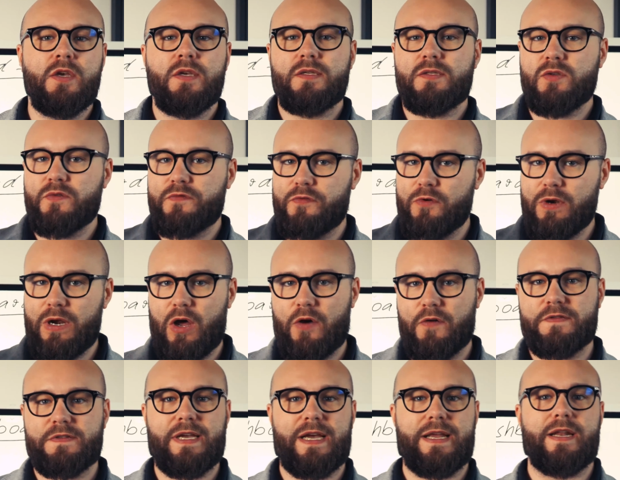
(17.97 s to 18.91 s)
sowohl
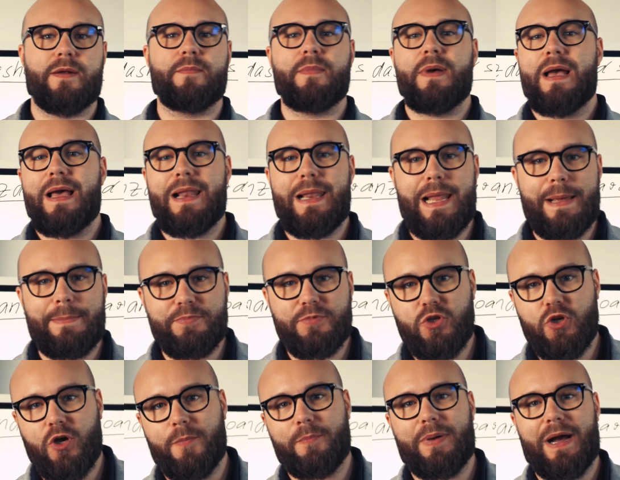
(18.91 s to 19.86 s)
auf seinem
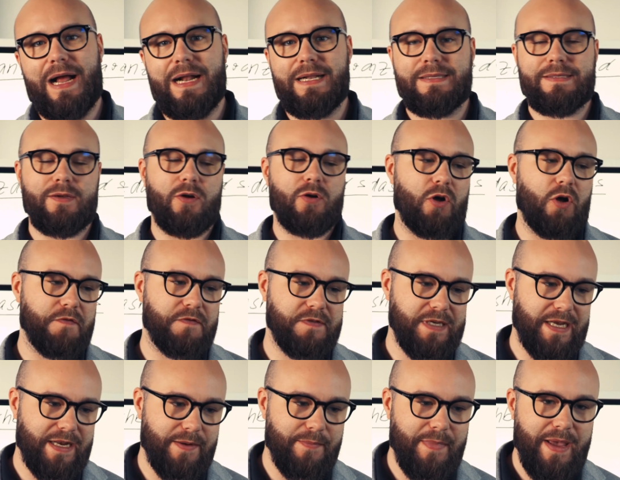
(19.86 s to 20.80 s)
Laptop als auch auf
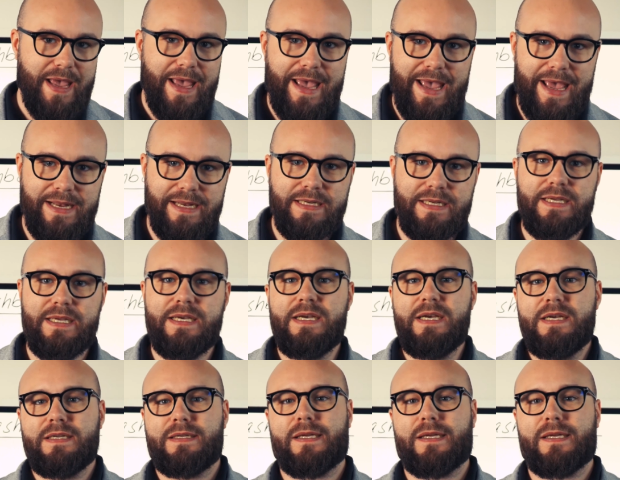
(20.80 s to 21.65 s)
seinem Handy,